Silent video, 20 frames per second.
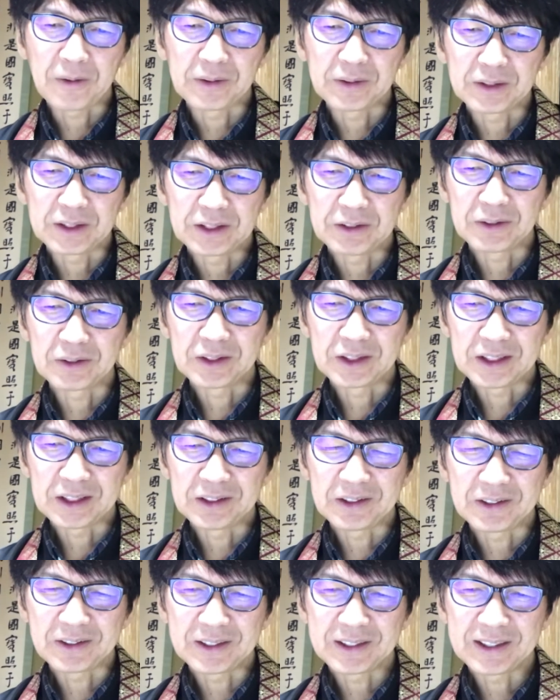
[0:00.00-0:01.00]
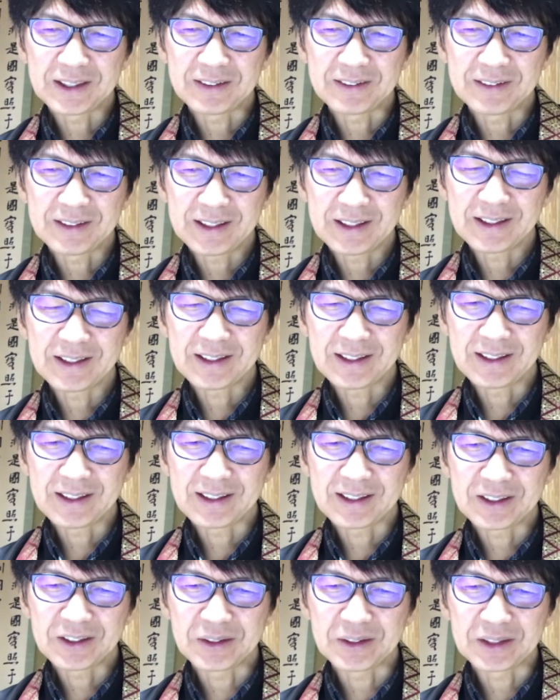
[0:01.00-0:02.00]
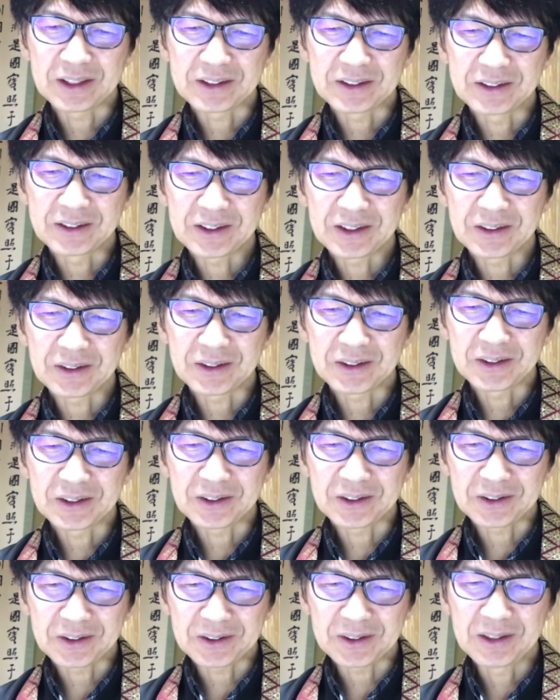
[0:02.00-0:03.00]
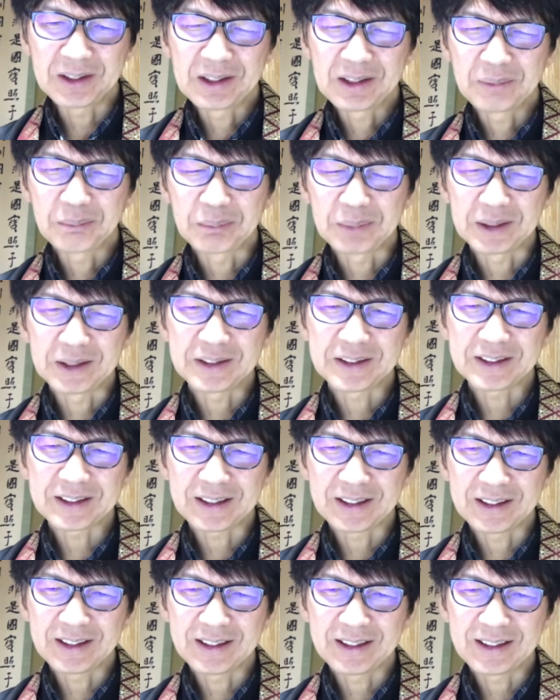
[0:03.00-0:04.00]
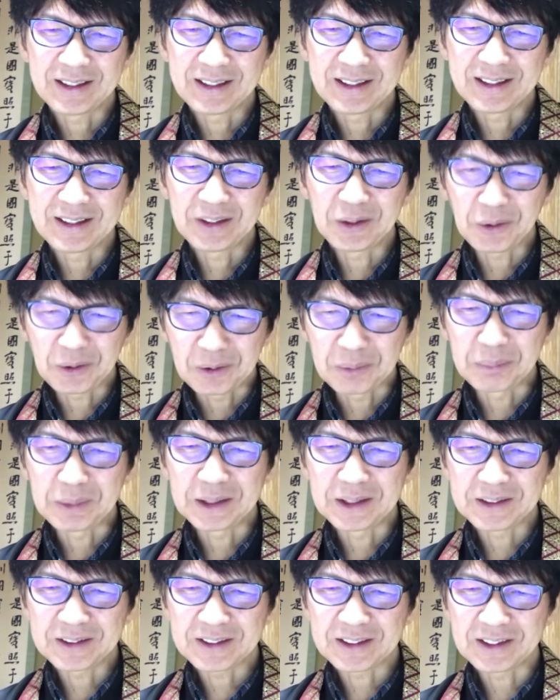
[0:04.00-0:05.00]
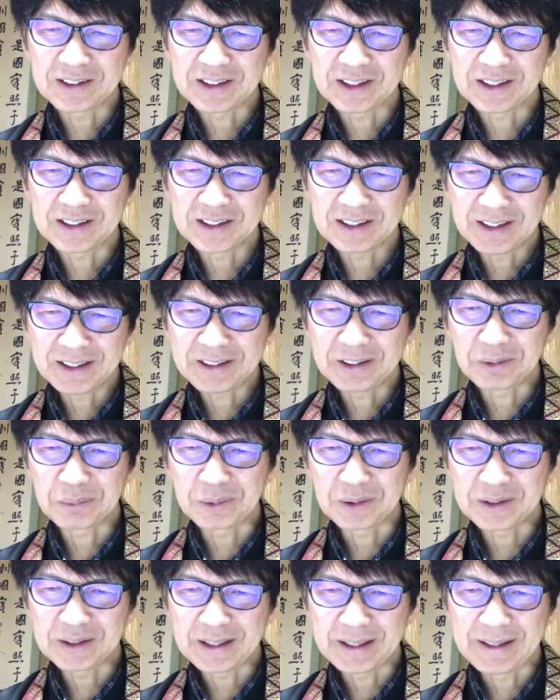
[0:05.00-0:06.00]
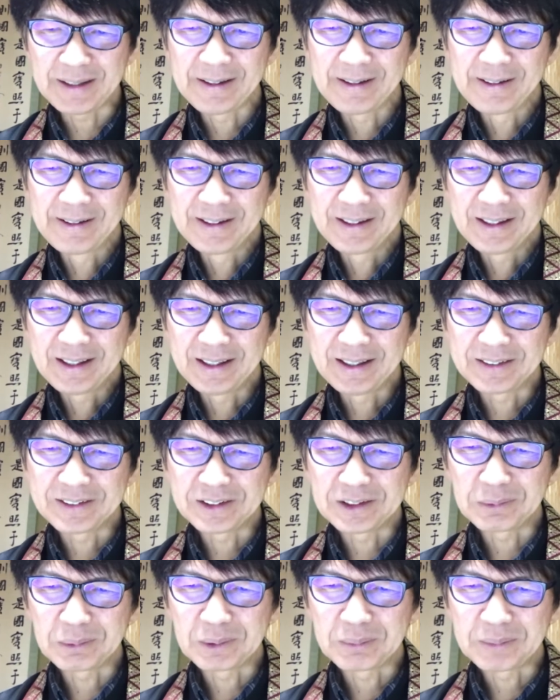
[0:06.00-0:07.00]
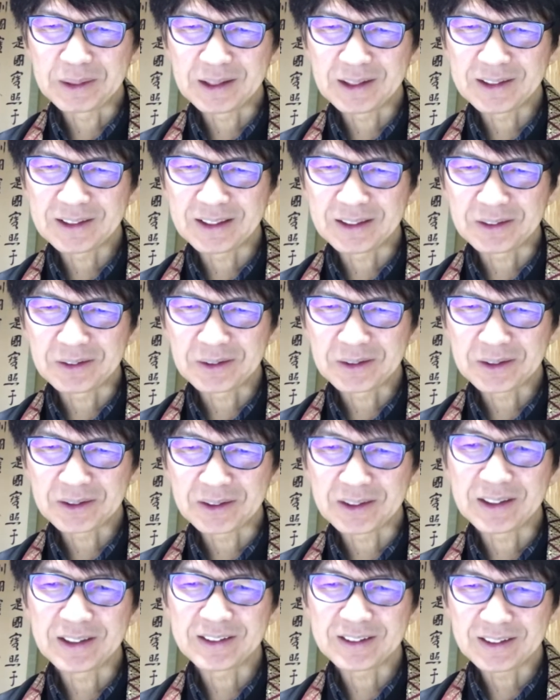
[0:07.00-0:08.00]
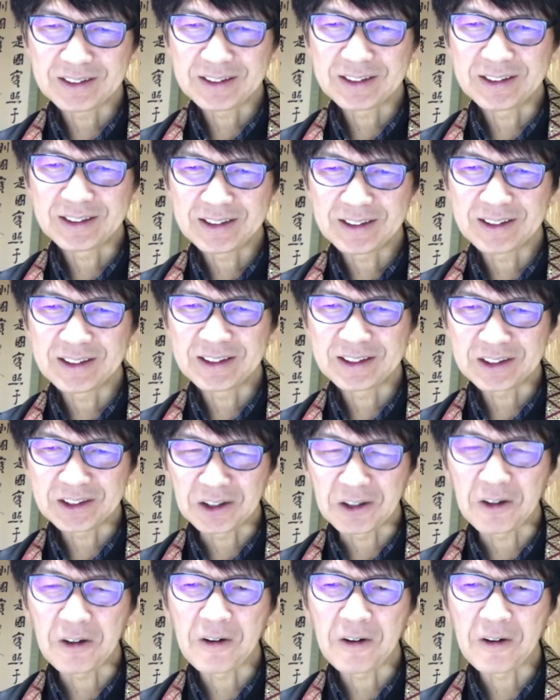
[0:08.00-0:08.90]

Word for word: 日本人としてのね、え教育教養を身につけよう身につけさせたい思って、えー、随分皆さんご苦労なさっていたんでしょう。